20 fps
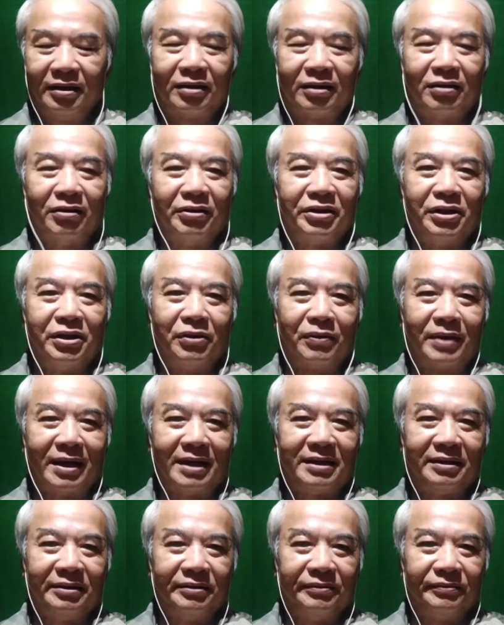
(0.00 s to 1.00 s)
coi nhiều
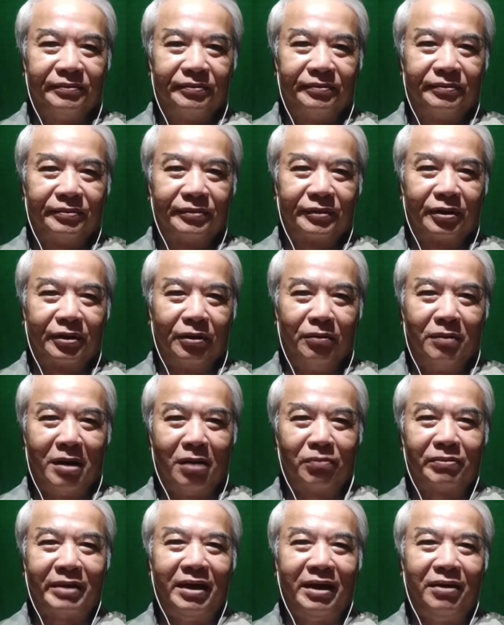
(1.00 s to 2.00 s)
cách cũng
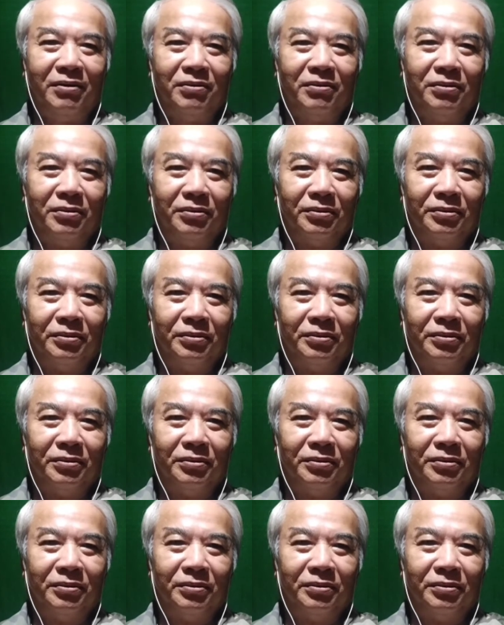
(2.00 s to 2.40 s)
học theo